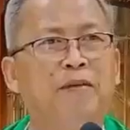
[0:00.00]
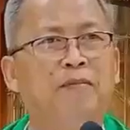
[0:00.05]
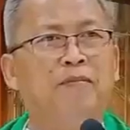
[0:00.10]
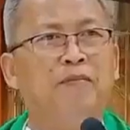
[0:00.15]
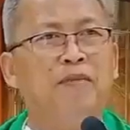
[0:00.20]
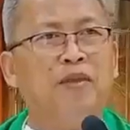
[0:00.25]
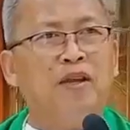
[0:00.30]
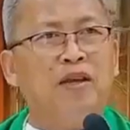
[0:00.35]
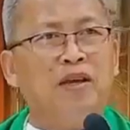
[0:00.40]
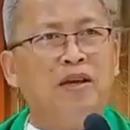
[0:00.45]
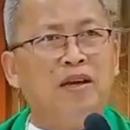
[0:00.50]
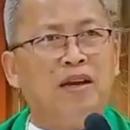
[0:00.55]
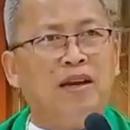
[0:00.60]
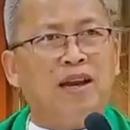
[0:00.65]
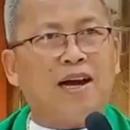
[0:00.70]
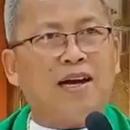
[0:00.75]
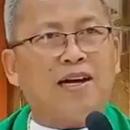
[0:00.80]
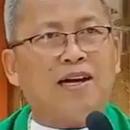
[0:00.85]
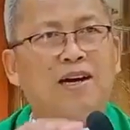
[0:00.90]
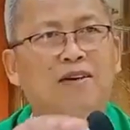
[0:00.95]
pa
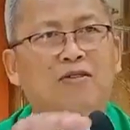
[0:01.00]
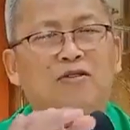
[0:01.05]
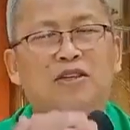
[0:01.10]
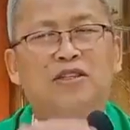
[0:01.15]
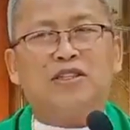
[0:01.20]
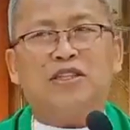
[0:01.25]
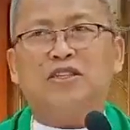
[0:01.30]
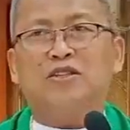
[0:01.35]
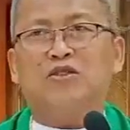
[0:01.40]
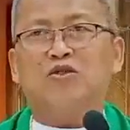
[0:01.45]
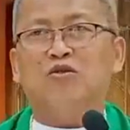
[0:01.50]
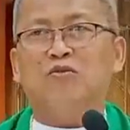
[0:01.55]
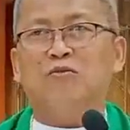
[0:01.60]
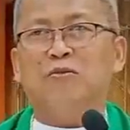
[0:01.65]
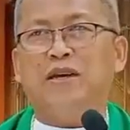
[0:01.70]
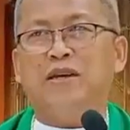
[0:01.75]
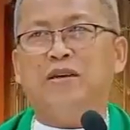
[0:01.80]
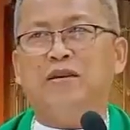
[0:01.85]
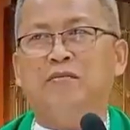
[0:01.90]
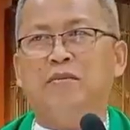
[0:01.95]
lakaw ra siya
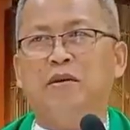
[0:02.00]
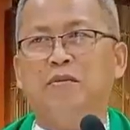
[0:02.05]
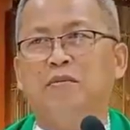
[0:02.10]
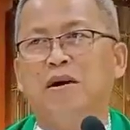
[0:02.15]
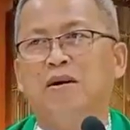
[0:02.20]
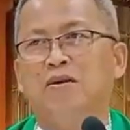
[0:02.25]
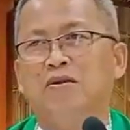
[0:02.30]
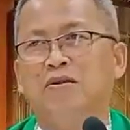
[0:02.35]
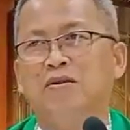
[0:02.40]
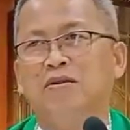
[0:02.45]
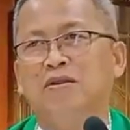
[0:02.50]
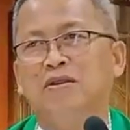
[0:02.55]
tubig ibabaw